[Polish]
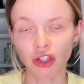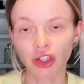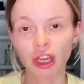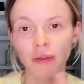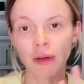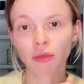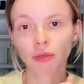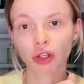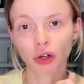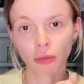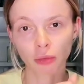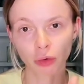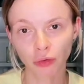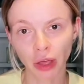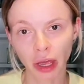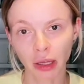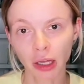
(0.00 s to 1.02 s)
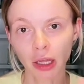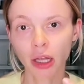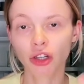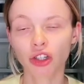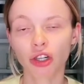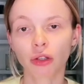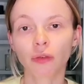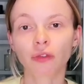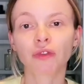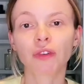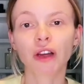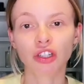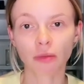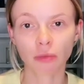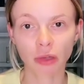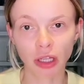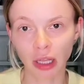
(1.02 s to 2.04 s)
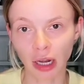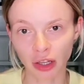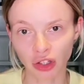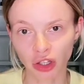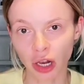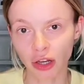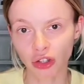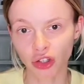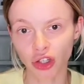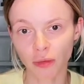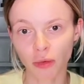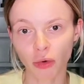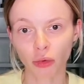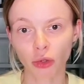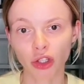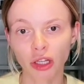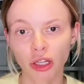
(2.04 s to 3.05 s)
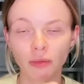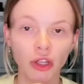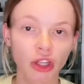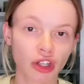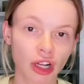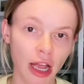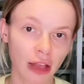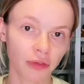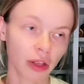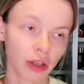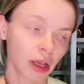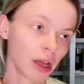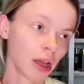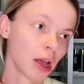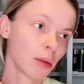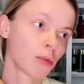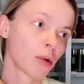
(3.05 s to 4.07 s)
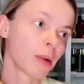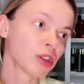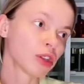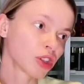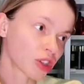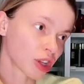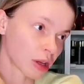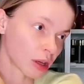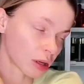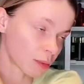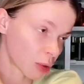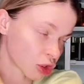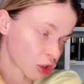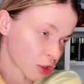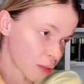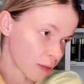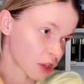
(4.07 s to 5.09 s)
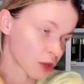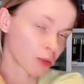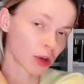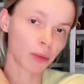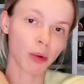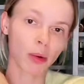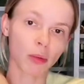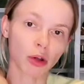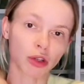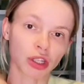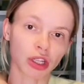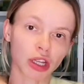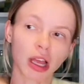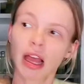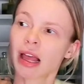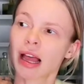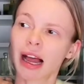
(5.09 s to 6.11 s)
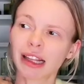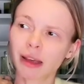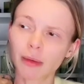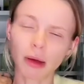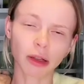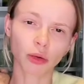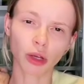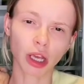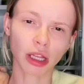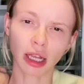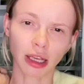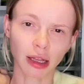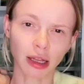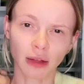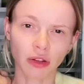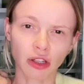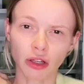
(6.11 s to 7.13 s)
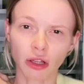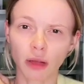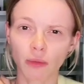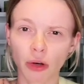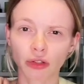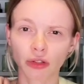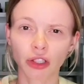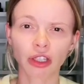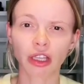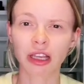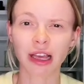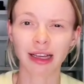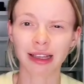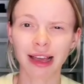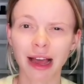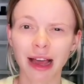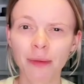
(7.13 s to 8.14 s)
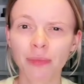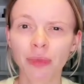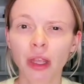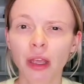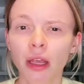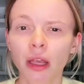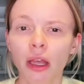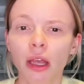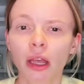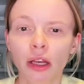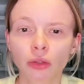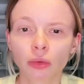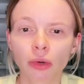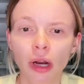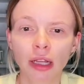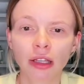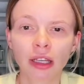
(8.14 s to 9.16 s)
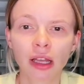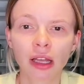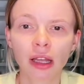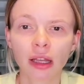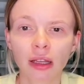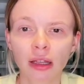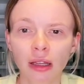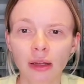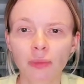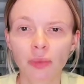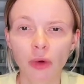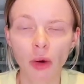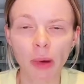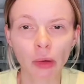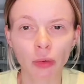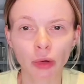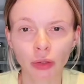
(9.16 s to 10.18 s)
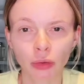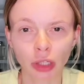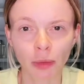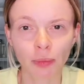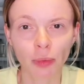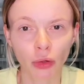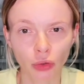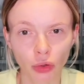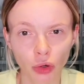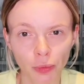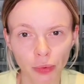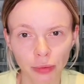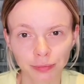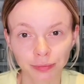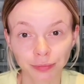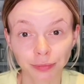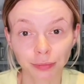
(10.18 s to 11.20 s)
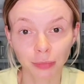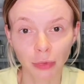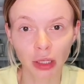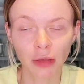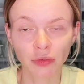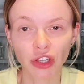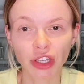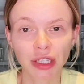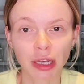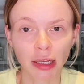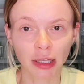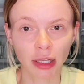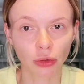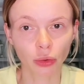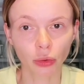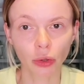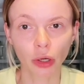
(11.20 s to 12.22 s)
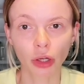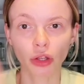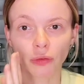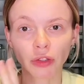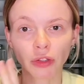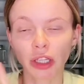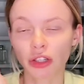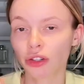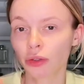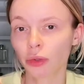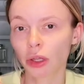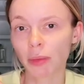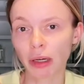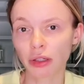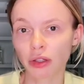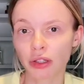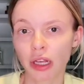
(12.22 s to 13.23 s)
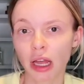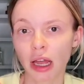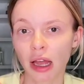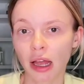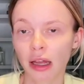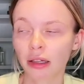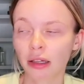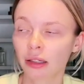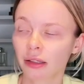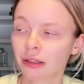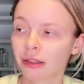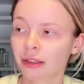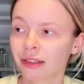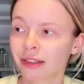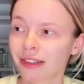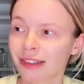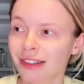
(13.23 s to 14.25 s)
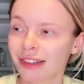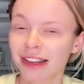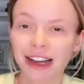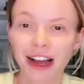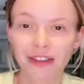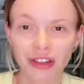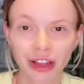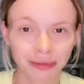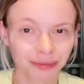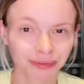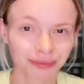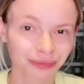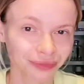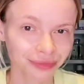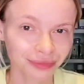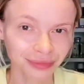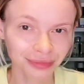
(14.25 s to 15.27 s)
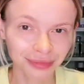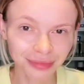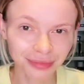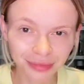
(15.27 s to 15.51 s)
udowadniać. Ja Wam tylko mówię, że to w Waszym interesie leży, żeby udostępniać live'y, bo będziecie potrzebować mojej pomocy. A nie ma drugiej takiej nawiedzonej blondynki jak ja, która nie y, propaguje tutaj podrób, nie wciska kitu. Jowita, dziękuję bardzo za y, kawę